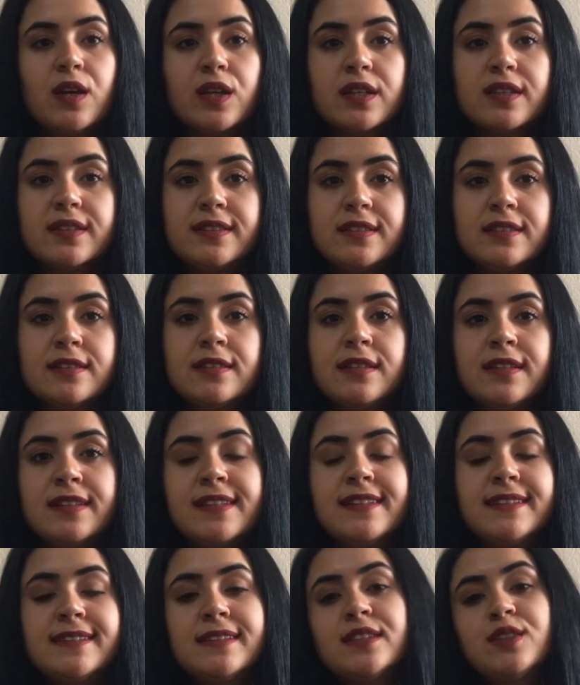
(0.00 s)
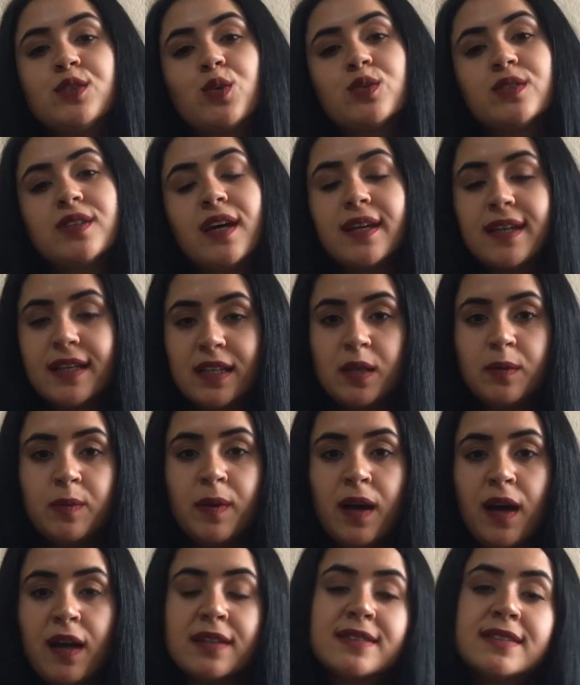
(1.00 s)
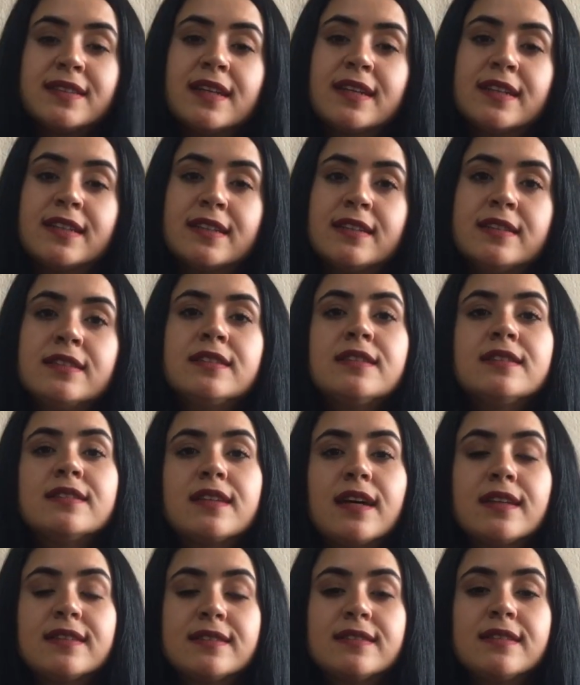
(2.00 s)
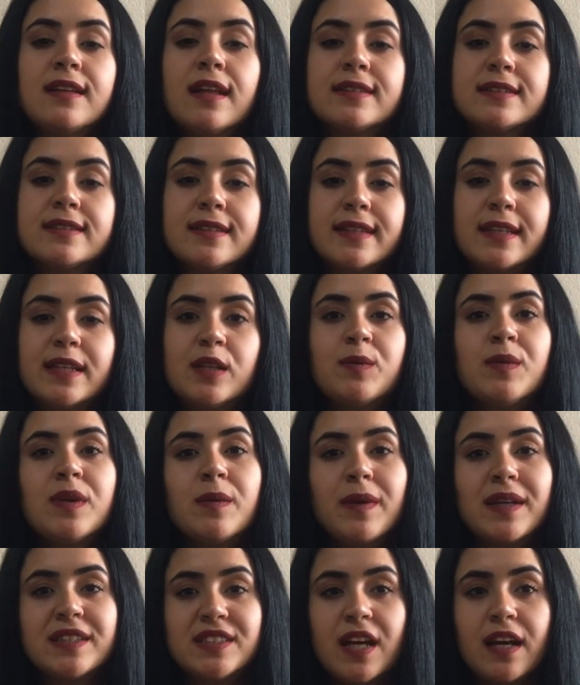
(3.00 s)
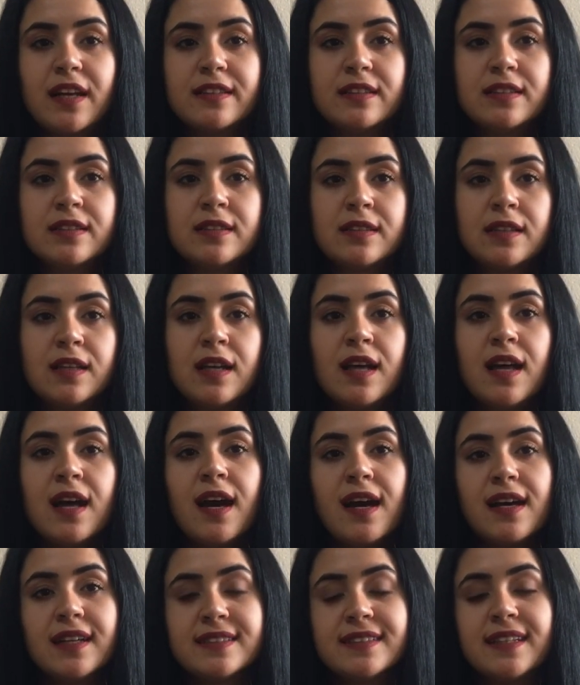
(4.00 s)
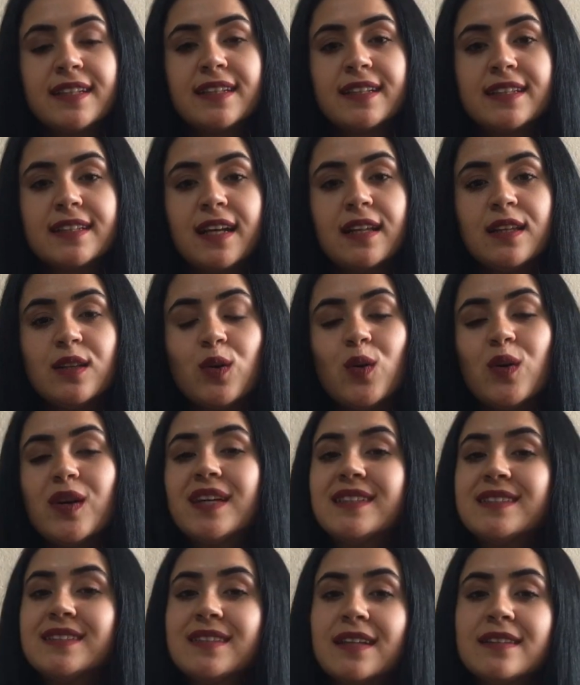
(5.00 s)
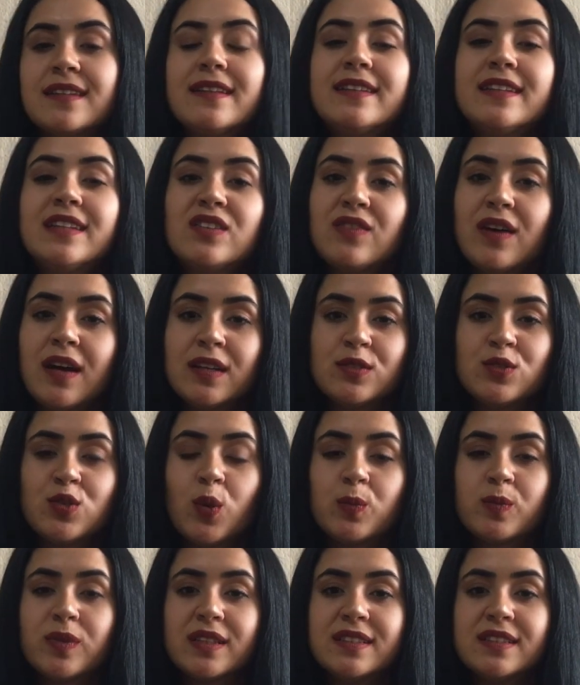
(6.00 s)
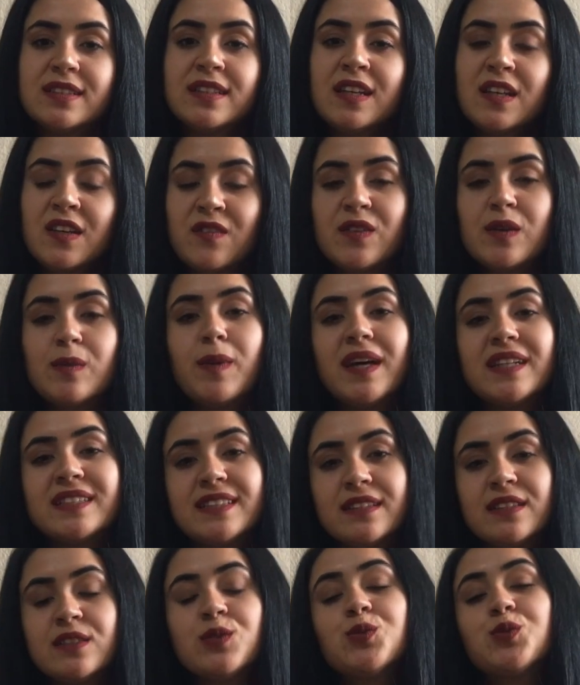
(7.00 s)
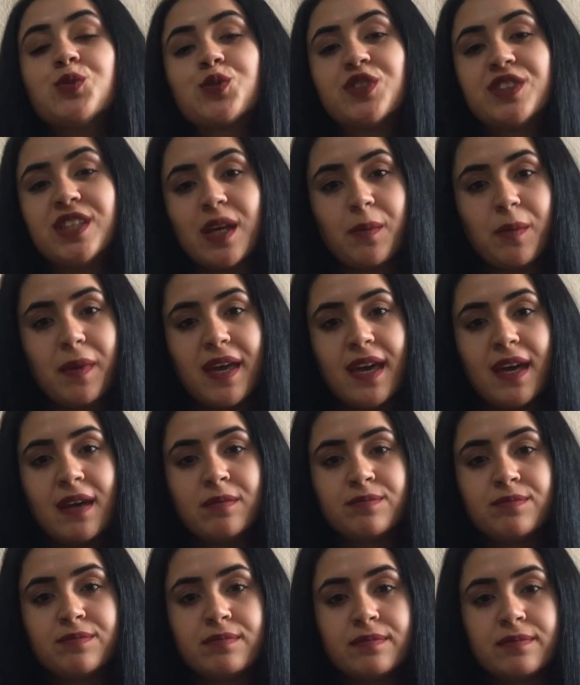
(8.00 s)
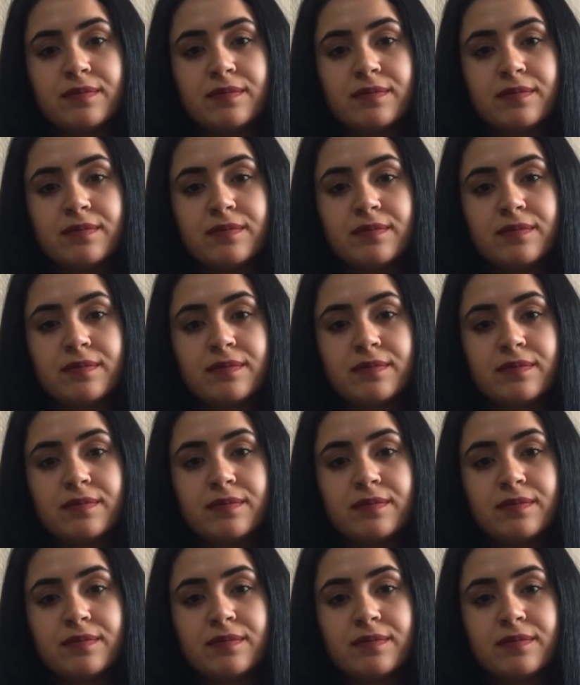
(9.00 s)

Kıtır gizlice otağa girip Aslan Kral'ın tahtının altına girmeyi başardı. Aslan Kral o esnada divanı topladı ve başladı nutuk çekmeye.